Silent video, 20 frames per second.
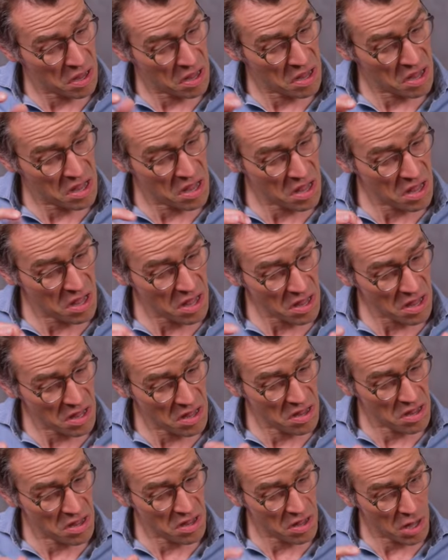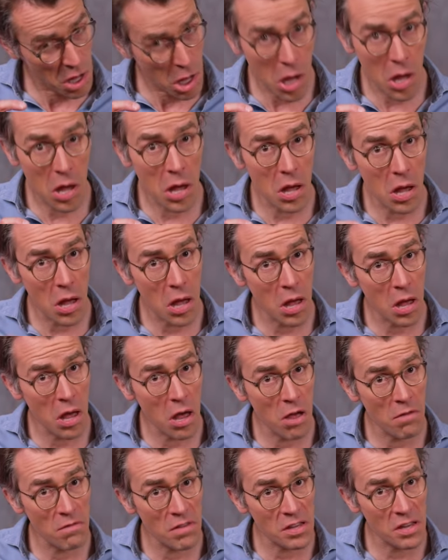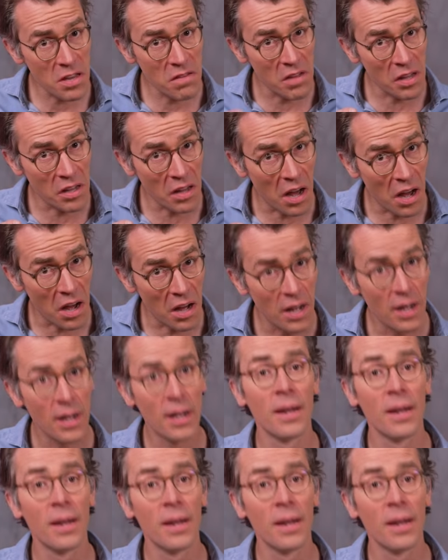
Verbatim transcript: aha, aha, aha, was sehen wir da?